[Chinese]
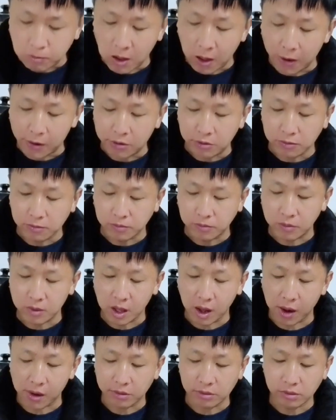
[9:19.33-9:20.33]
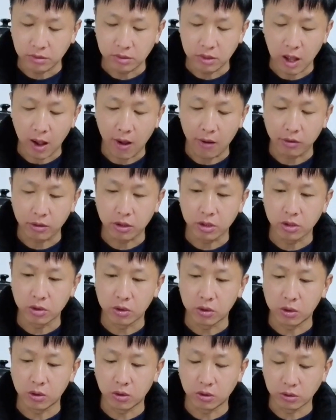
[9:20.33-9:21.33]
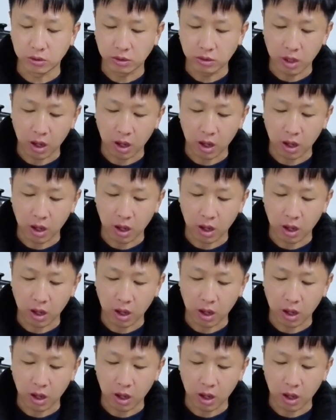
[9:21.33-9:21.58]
嗯，好吃哦，